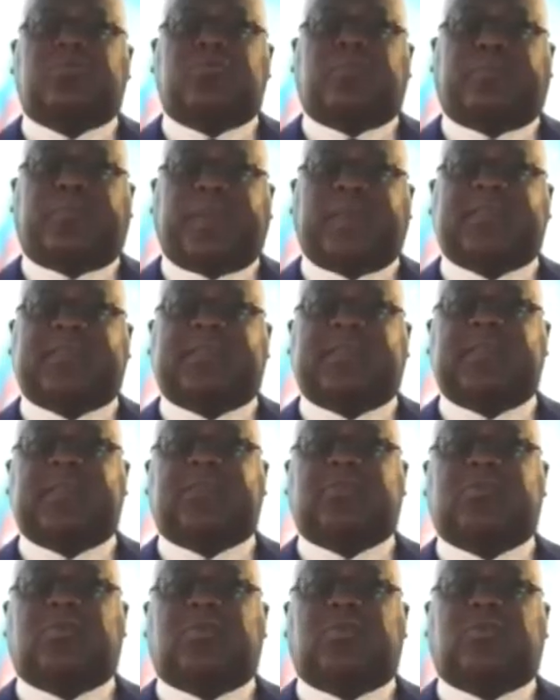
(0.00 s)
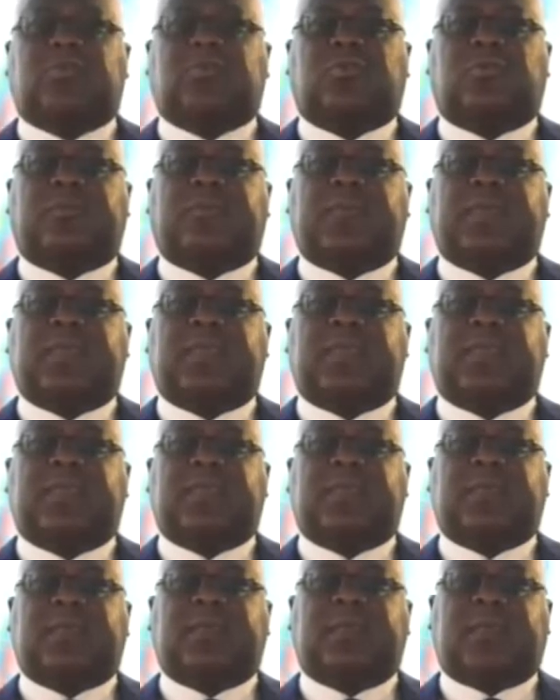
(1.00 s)
du prestige de notre pays
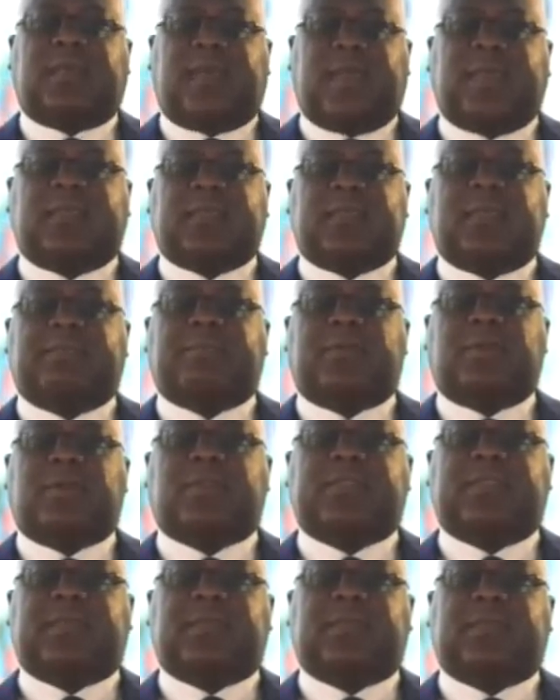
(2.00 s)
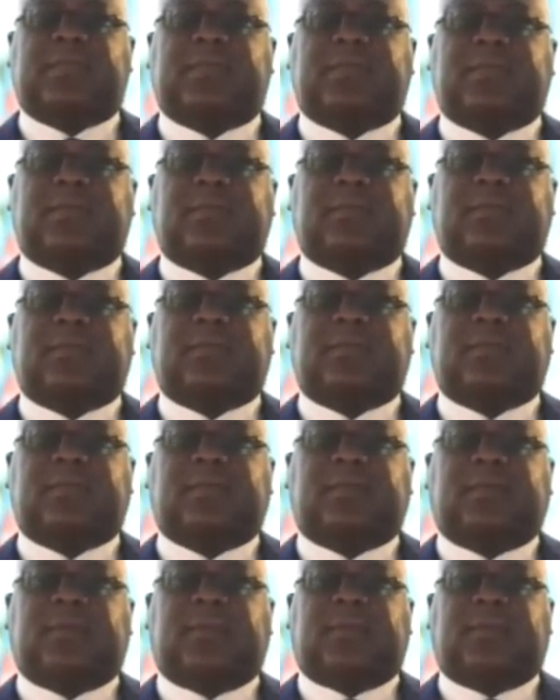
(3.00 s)
a été planté.
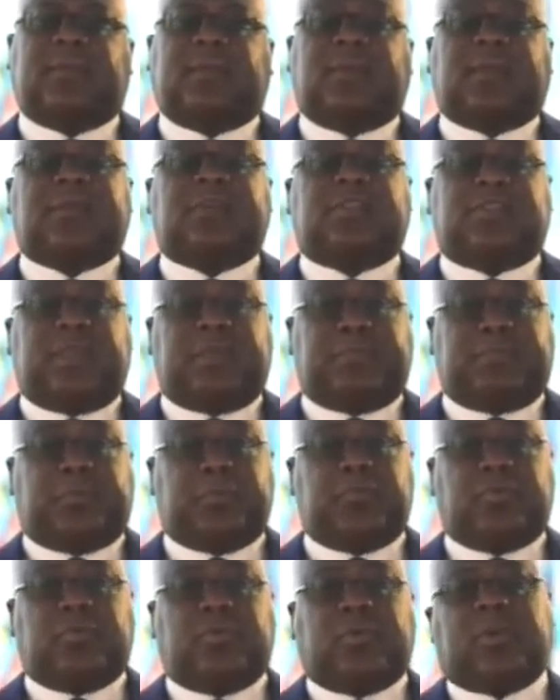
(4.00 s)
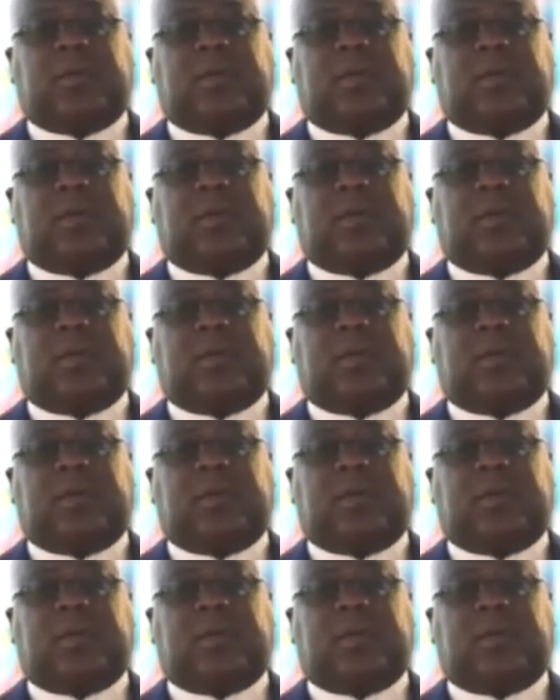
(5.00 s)
J'ai pu,